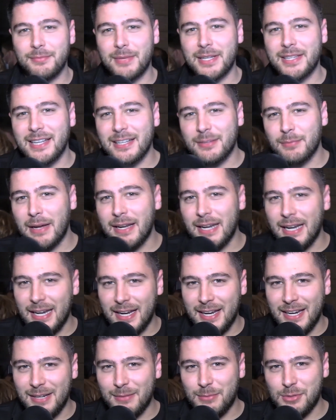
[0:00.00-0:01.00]
بدي اتمنى
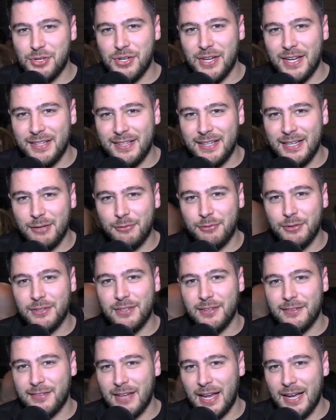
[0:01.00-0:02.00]
لكل المشاهدين
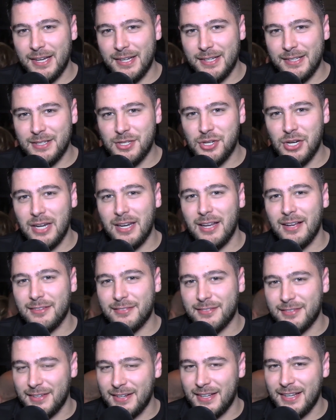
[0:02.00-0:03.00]
فطر سعيد ان شاء الله
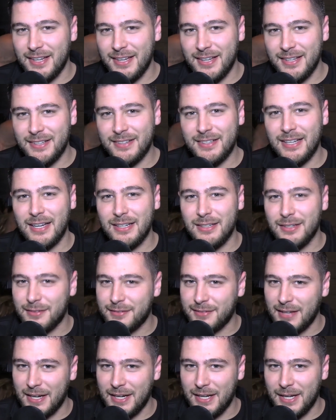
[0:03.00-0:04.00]
هالسنه تحل
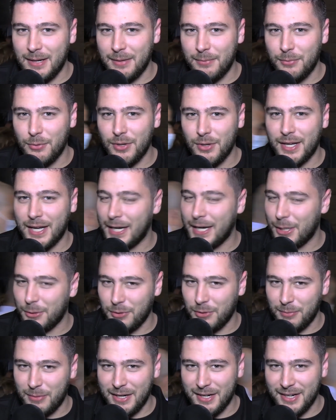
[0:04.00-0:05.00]
السلام والخير
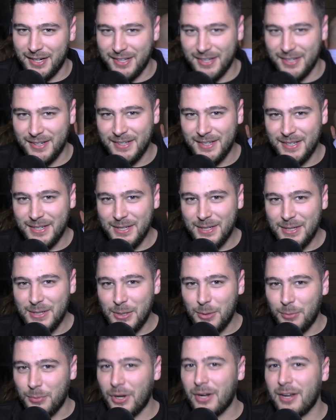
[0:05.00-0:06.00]
والبركه
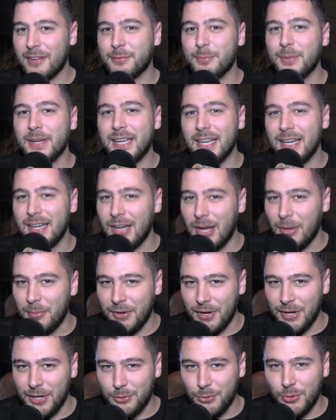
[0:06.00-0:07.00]
ونخلص من كل
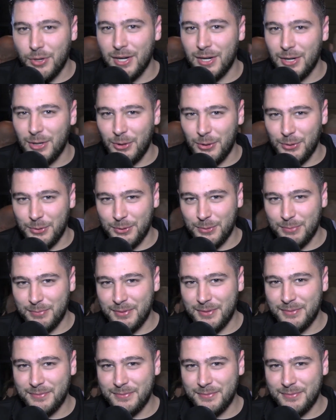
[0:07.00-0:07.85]
الامراض وكل الحروب